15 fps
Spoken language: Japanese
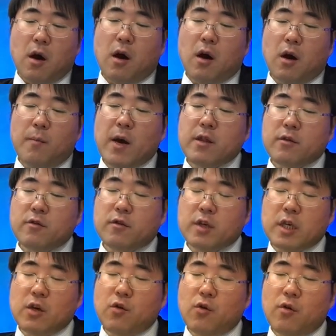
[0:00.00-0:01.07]
あまず
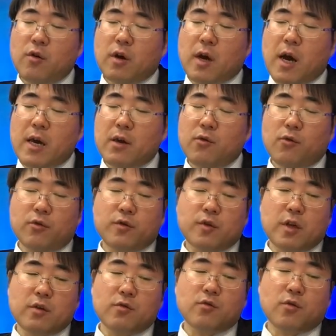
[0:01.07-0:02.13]
基本開放っ
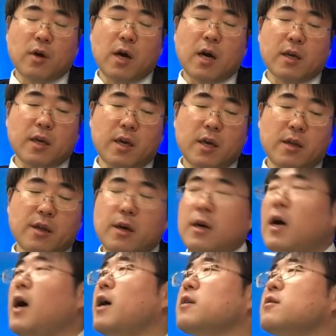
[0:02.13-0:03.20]
ていうのが経済
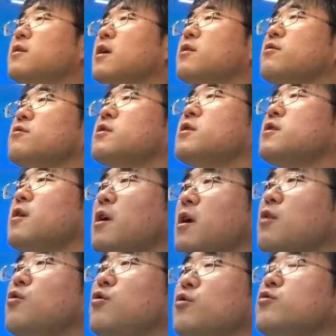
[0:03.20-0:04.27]
が発達し
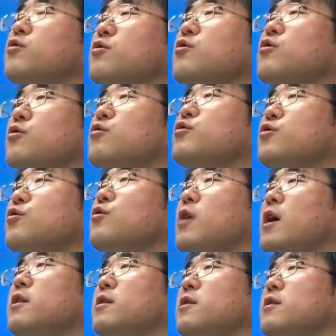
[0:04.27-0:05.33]
て交通の要衝
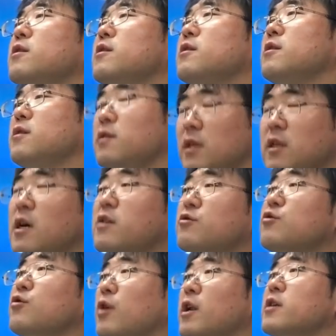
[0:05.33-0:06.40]
がになるっ
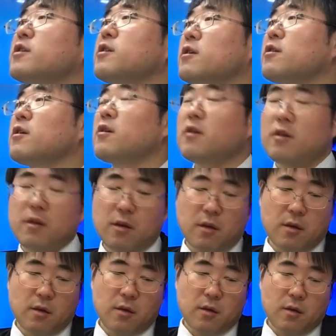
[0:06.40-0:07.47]
ていう話やね。
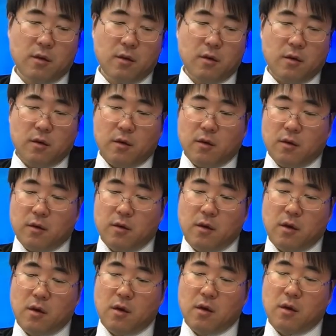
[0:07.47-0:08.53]

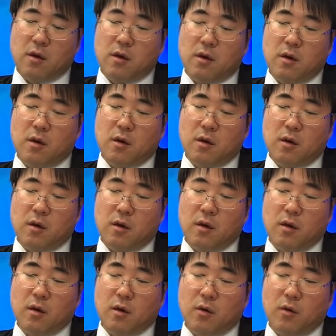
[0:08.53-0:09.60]

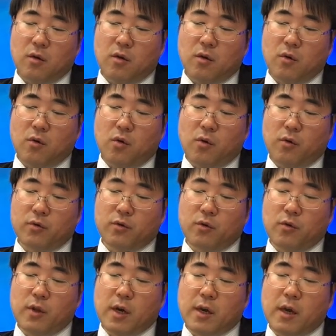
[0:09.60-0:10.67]
で高
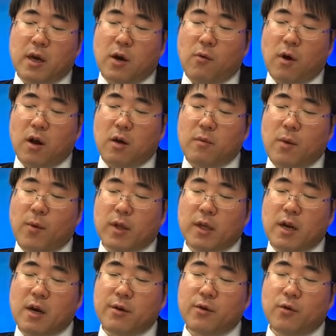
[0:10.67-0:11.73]
等だけがわがままに
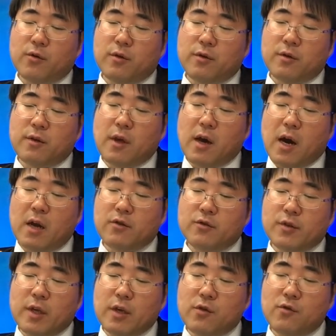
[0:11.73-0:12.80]
楽葉である
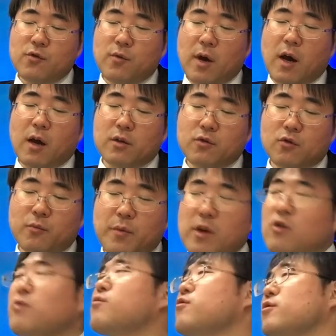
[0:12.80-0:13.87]
理由はちょっと
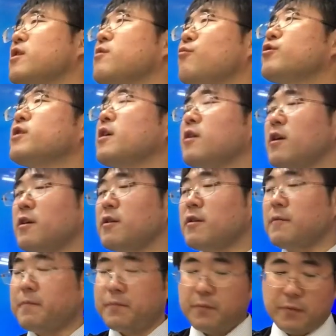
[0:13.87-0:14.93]
勉強不足です申し訳ないです。